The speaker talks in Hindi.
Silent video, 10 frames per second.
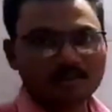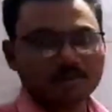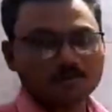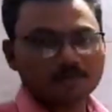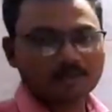में ये
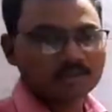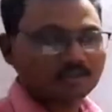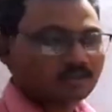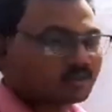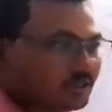ध्रुवीय
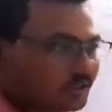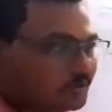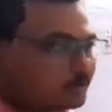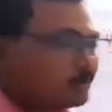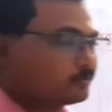क्षेत्र तक जाते
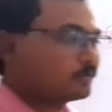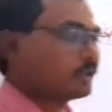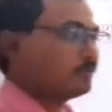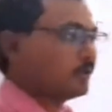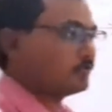हुए हमको
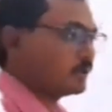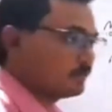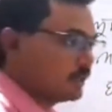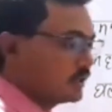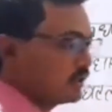तापमान में
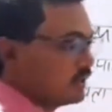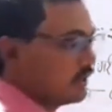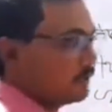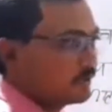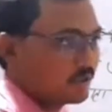कमी आती है
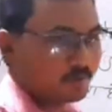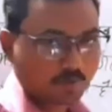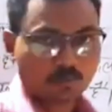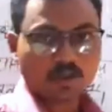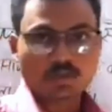या फिर यहाँ
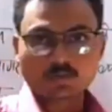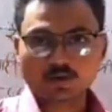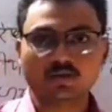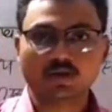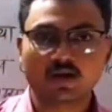पर मैंने सिर्फ
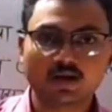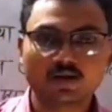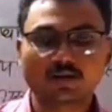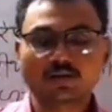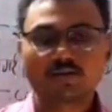लिख दिया है
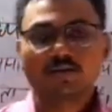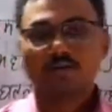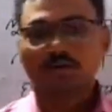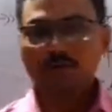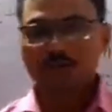
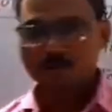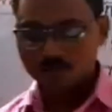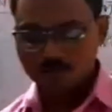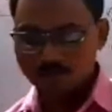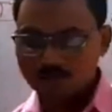ये बात हम
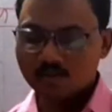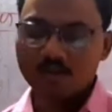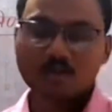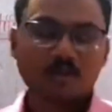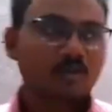देखते हैं
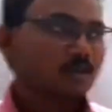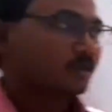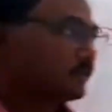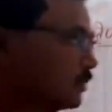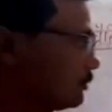
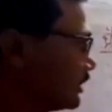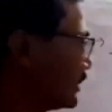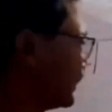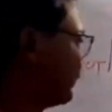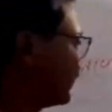अब
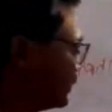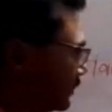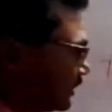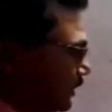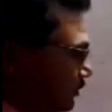देखेंगे
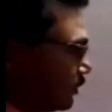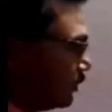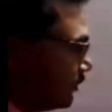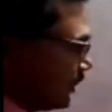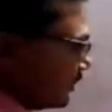पृथ्वी का एक मॉडल